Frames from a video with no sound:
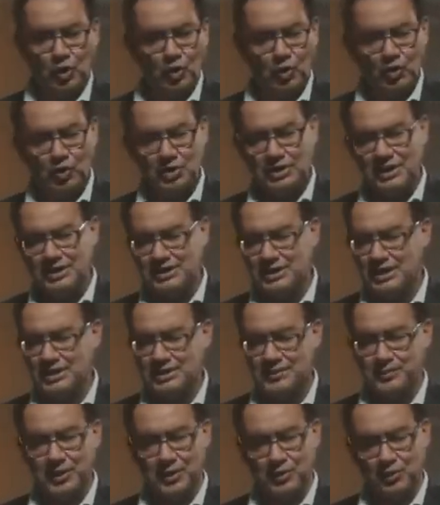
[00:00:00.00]
todas
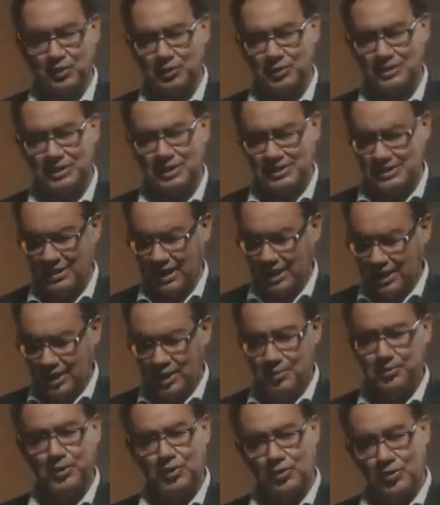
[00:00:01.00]
as perguntas
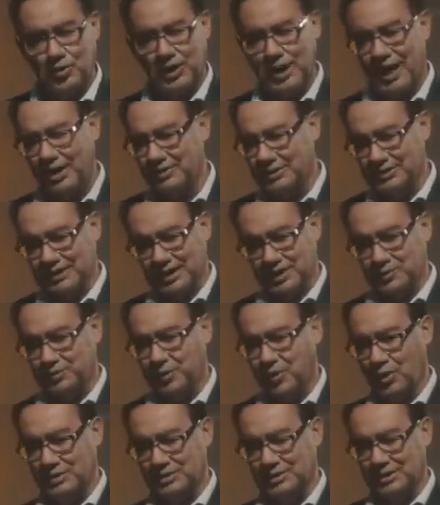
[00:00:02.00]
e procurava as
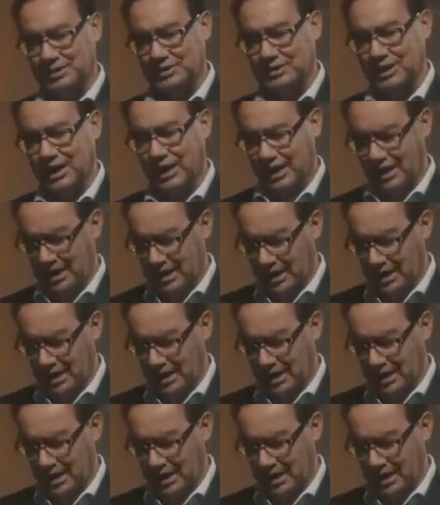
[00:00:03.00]
respostas.